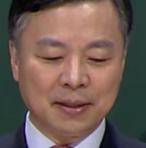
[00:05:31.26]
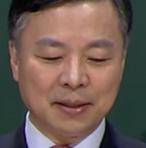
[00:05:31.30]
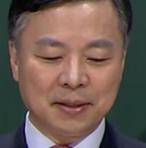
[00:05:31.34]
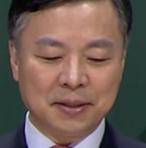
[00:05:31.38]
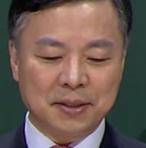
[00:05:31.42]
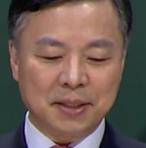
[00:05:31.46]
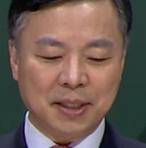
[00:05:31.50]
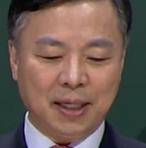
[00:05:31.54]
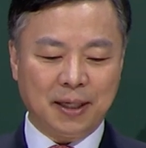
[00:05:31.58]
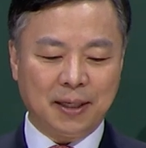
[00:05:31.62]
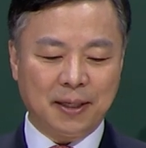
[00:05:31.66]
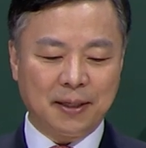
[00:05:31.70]

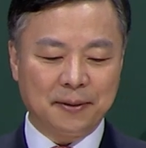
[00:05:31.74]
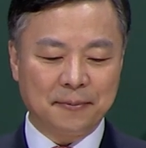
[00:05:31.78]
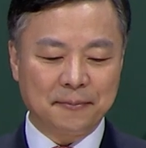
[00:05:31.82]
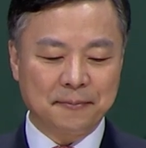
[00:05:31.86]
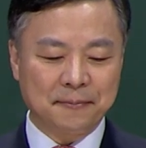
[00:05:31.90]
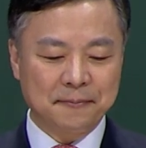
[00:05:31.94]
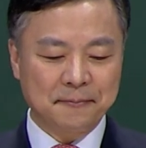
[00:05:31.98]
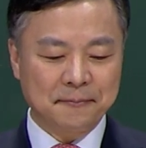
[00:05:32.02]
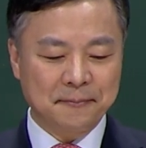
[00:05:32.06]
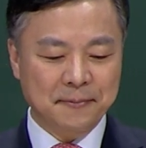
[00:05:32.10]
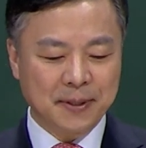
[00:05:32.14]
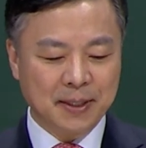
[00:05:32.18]
자.
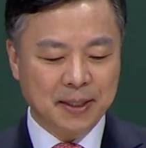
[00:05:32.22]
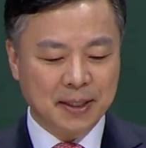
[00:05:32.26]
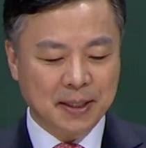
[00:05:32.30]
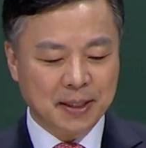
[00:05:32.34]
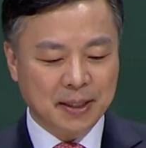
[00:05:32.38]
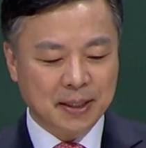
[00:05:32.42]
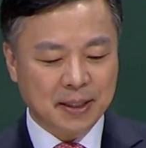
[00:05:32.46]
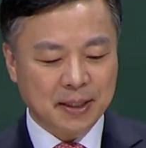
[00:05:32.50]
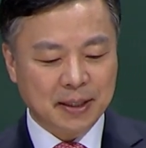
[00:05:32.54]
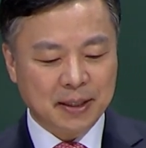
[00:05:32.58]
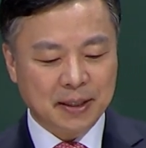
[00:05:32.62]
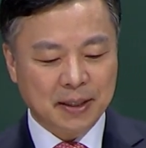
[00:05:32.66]

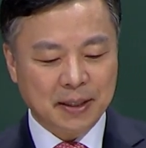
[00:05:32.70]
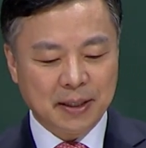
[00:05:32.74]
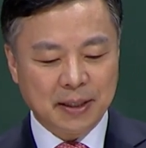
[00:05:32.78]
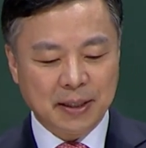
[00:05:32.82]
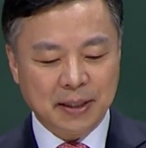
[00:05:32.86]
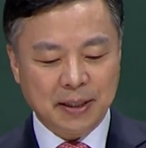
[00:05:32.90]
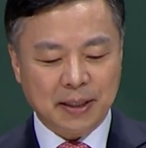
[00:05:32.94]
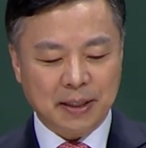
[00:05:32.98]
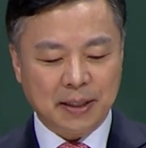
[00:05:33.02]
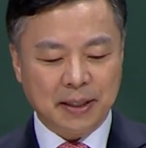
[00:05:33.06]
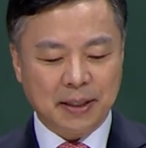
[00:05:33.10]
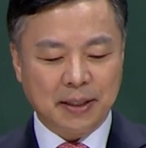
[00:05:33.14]

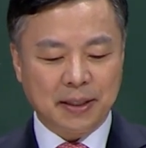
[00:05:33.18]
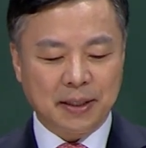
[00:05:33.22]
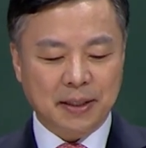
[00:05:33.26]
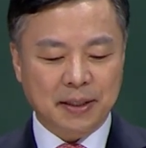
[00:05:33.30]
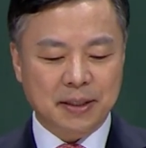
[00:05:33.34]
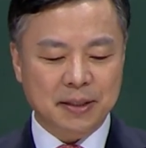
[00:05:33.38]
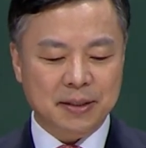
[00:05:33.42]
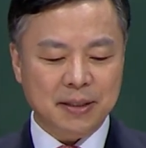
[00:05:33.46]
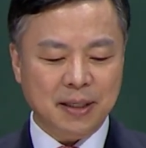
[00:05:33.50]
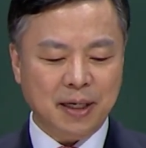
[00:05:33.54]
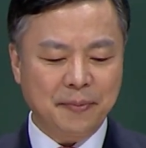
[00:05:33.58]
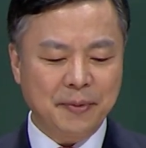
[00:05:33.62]
어,
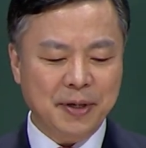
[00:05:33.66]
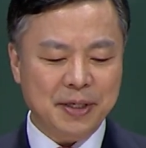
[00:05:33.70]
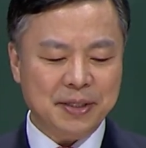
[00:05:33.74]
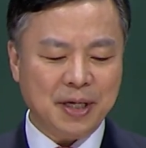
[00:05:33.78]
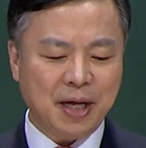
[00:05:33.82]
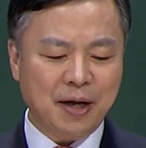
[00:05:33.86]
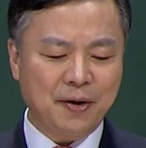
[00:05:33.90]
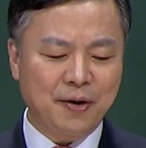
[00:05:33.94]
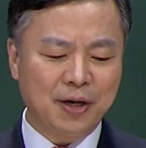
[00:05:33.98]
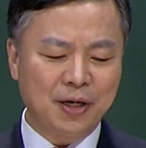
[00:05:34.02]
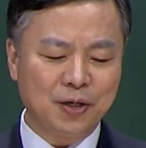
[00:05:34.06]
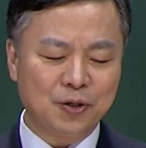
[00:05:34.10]
그 사람의
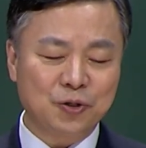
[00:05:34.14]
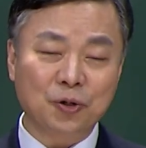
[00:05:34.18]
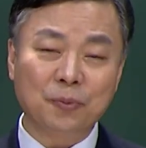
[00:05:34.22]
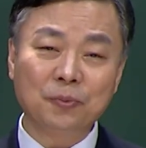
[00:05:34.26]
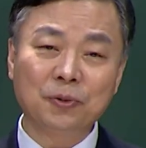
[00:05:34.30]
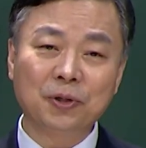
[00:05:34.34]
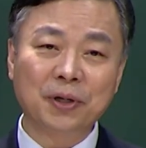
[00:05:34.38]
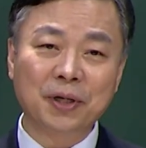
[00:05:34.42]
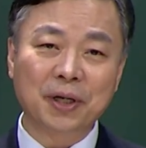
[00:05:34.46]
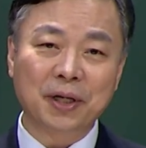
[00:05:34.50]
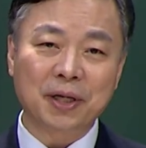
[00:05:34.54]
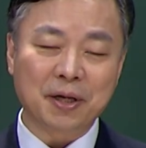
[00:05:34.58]
상황을 좀
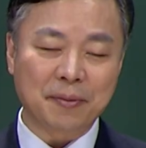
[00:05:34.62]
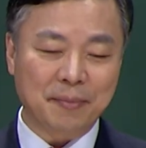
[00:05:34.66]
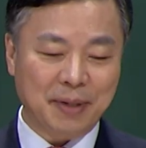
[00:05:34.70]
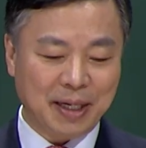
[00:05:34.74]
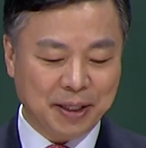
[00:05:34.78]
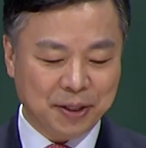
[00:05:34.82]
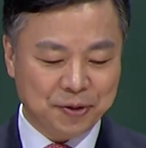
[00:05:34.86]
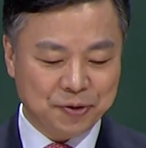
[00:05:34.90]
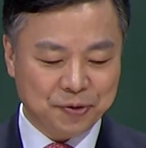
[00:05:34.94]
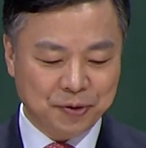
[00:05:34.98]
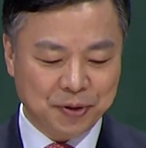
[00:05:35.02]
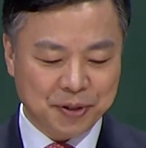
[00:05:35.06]
더 이렇게
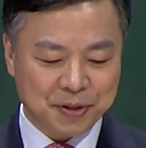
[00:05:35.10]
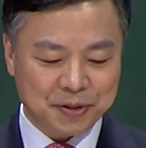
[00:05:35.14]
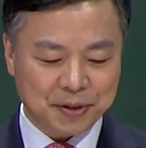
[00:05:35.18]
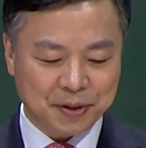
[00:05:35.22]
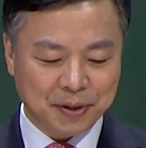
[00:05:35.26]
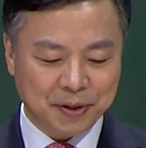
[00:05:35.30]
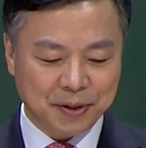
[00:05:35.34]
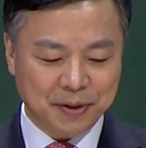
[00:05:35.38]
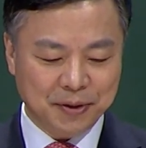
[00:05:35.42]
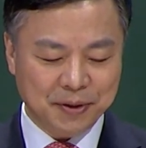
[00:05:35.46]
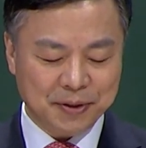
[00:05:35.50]
말해주고 있어요.